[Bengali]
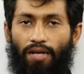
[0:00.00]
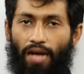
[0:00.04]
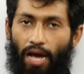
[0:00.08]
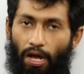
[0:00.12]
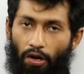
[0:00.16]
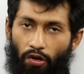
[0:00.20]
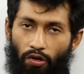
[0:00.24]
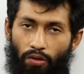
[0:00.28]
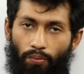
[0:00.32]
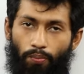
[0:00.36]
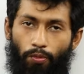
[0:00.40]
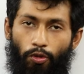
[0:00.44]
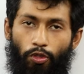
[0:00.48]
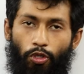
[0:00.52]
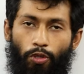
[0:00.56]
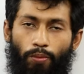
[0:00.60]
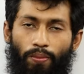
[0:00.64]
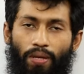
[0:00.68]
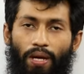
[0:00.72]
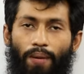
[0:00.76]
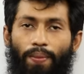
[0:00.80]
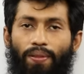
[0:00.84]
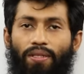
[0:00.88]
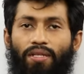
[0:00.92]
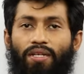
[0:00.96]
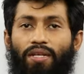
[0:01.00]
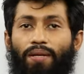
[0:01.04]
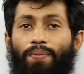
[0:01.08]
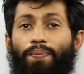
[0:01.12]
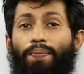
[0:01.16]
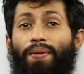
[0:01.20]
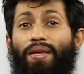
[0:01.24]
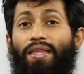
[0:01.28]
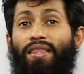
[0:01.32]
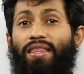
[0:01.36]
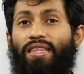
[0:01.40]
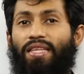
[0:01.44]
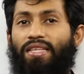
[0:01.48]
কারণ প্রথমে আমাদেরকে
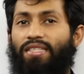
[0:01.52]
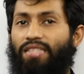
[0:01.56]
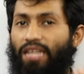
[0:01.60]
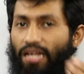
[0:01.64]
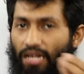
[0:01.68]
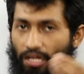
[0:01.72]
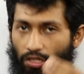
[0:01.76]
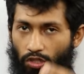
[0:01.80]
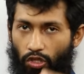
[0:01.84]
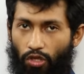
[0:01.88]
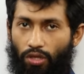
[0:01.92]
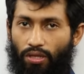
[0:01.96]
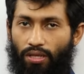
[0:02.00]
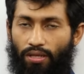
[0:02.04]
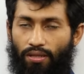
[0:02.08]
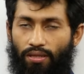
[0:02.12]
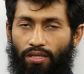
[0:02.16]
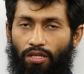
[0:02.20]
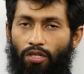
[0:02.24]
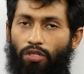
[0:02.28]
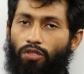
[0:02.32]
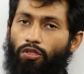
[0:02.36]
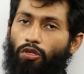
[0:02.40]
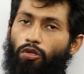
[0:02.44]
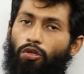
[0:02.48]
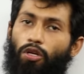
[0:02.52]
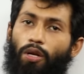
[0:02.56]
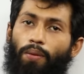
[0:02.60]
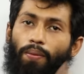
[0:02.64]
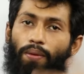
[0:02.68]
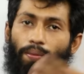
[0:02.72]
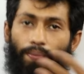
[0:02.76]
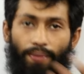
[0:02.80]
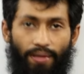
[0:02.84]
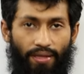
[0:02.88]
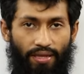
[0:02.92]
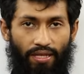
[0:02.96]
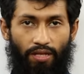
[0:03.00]
বেসিক জানার দরকার ছিল তখন আমরা
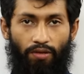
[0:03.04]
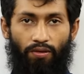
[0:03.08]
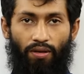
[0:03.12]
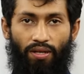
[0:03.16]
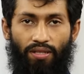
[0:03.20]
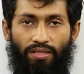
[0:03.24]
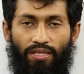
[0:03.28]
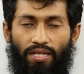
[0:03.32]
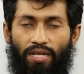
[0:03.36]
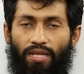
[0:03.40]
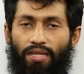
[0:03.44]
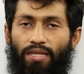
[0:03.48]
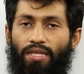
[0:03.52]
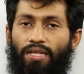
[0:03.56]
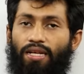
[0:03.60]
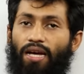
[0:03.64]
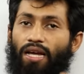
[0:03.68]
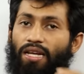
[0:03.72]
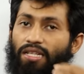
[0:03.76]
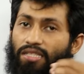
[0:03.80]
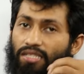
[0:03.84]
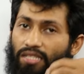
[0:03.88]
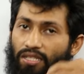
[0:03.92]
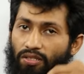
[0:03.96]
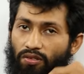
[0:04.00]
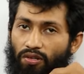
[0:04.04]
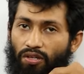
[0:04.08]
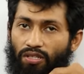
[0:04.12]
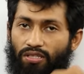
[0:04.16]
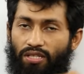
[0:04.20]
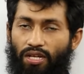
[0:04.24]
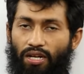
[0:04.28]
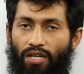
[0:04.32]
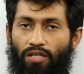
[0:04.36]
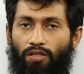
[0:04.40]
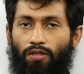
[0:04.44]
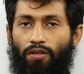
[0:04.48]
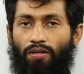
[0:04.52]
বেসিকগুলো জেনেছি কানেকশানগুলো
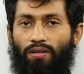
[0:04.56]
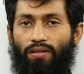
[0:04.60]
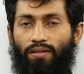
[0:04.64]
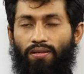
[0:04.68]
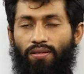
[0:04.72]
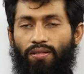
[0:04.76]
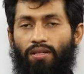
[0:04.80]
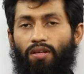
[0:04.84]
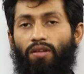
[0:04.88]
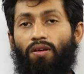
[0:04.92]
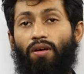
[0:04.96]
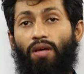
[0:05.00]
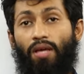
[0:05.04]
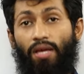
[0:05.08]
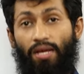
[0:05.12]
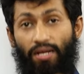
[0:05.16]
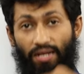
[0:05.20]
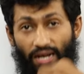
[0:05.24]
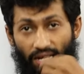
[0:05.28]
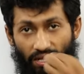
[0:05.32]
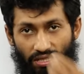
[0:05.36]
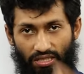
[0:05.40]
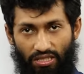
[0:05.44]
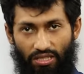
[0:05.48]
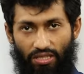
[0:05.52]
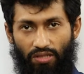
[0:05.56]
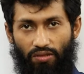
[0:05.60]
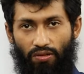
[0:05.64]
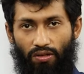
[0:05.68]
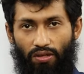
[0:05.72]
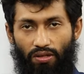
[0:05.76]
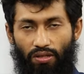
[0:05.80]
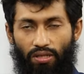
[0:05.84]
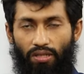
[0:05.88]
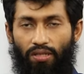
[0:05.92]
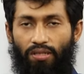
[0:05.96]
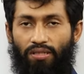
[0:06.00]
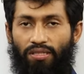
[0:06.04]
জানার দরকার ছিল
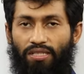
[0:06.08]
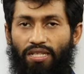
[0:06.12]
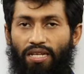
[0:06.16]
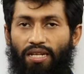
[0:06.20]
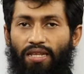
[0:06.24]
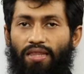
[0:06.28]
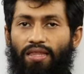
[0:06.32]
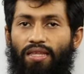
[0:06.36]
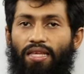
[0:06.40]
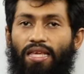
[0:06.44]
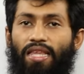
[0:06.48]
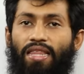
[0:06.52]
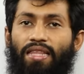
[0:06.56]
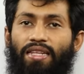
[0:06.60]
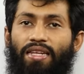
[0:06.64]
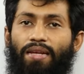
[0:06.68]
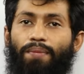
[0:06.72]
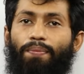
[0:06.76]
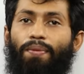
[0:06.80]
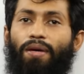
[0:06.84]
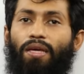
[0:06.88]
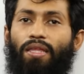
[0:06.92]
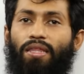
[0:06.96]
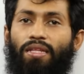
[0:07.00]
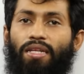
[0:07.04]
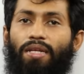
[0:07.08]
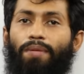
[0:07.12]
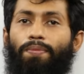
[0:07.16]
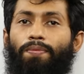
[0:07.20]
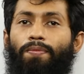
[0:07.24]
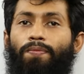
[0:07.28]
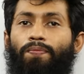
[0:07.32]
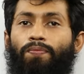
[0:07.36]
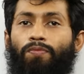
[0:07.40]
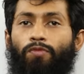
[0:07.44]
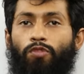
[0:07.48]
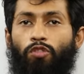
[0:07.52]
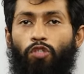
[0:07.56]
কানেকশানগুলো জেনেছি স্টেপ বাই স্টেপ
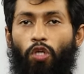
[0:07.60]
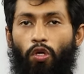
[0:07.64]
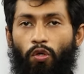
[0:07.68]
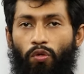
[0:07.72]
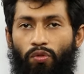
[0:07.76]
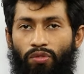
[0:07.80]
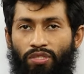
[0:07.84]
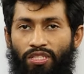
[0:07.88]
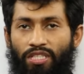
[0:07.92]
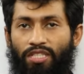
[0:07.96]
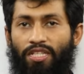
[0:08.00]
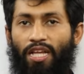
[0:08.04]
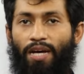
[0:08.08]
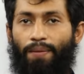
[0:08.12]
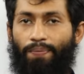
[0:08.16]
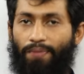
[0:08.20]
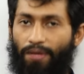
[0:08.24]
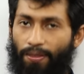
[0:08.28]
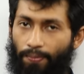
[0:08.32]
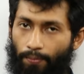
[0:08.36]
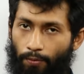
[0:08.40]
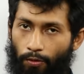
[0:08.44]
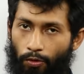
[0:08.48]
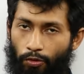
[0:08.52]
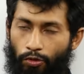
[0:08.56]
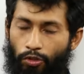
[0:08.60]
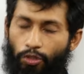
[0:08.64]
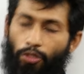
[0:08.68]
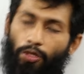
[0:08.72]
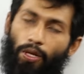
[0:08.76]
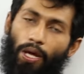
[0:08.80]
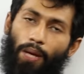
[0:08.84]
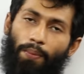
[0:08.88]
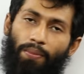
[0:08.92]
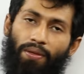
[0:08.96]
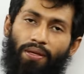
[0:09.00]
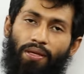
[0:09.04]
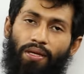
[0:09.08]
যখন যে ধাপটার প্রয়োজন
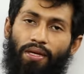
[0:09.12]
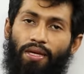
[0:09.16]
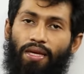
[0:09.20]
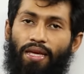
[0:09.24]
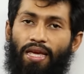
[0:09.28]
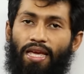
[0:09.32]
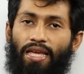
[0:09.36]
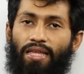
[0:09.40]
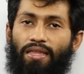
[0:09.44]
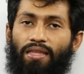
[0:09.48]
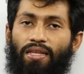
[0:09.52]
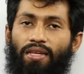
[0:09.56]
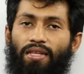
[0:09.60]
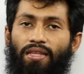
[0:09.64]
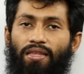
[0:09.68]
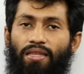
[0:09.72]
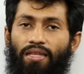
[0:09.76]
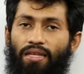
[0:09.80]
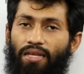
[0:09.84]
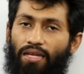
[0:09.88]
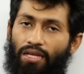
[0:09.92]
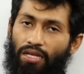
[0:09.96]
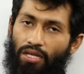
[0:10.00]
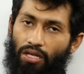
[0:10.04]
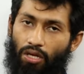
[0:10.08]
আমি এই সিরিজে